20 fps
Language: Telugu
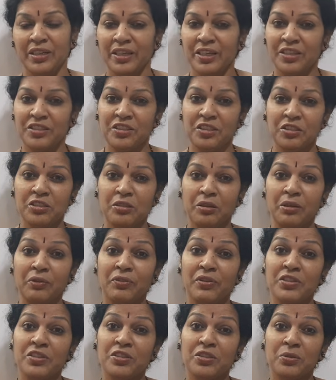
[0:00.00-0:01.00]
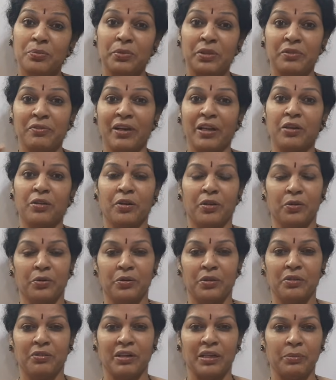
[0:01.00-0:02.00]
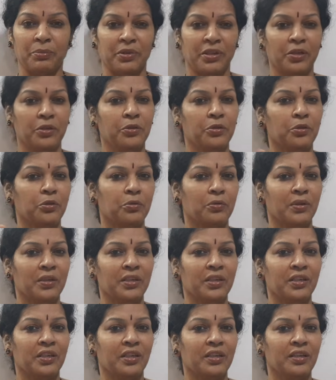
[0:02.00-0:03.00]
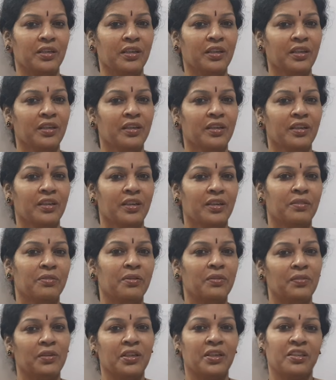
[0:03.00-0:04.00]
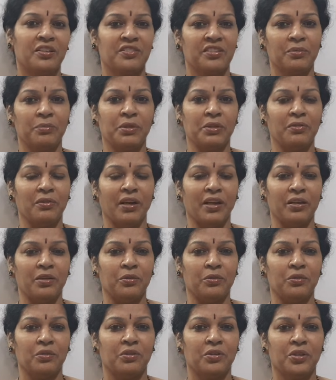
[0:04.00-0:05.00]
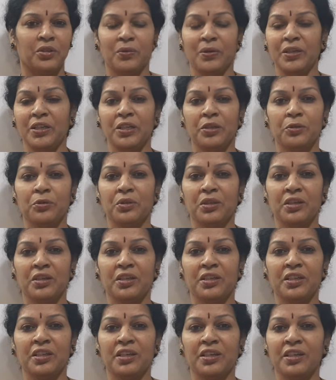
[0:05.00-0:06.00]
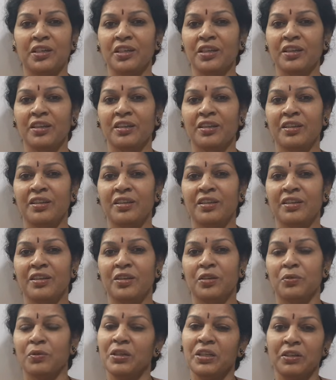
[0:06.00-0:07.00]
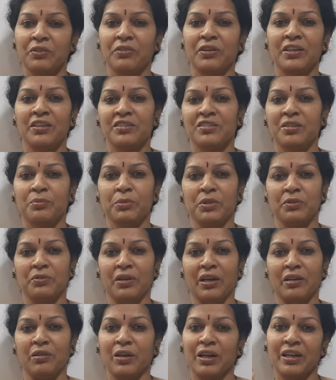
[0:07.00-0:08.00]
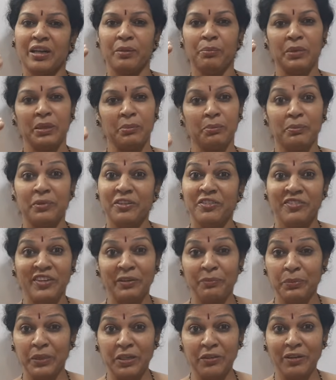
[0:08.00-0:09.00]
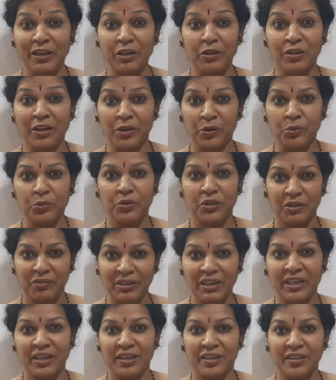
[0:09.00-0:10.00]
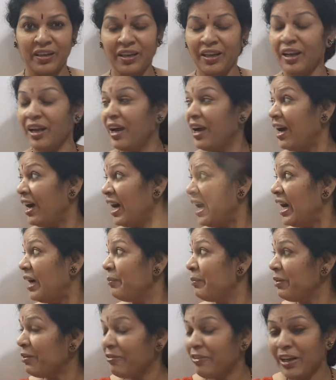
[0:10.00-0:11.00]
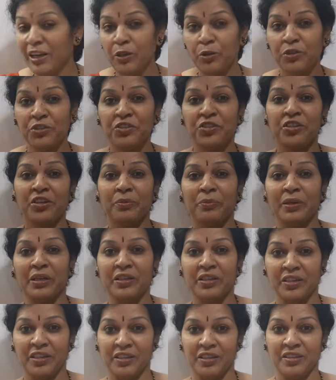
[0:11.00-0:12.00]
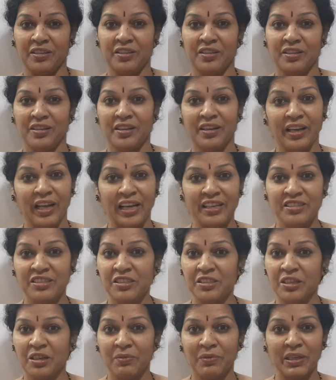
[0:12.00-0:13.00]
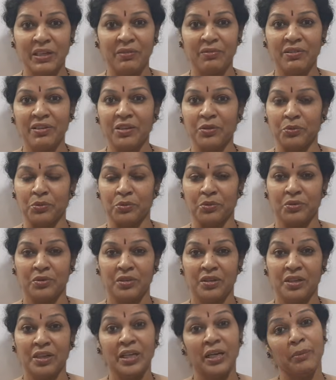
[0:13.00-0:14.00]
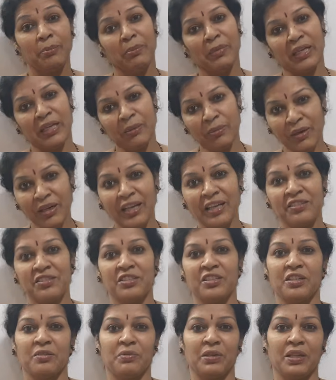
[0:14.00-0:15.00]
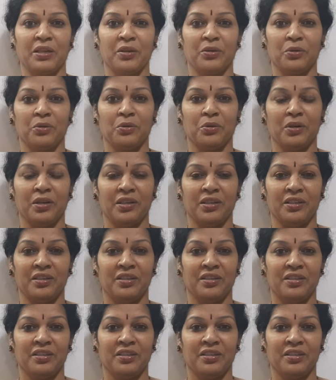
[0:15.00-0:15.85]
ఏం చేసేవాళ్ళు ఫస్ట్ మిడ్ వాల్యూ కనుక్కునేవాళ్ళం టెన్ టు ట్వంటీ అంటే ఫిఫ్టీన్ ఈజ్ ద మిడ్ వాల్యూ ట్వంటీ టు థర్టీ అంటే ట్వంటీ ఫైవ్ ఇస్ ద మిడ్ వాల్యూ అట్లా మనం మిడ్ మిడ్ వాల్యూ వాళ్ళం కదా ఆ మిడ్ వాల్యూ ఇచ్చాడు మనకి క్లాస్ ఇంటర్వెల్ ఇవ్వలేదు మనం క్లాస్ ఇంటర్వెల్ కనుక్కోవాలి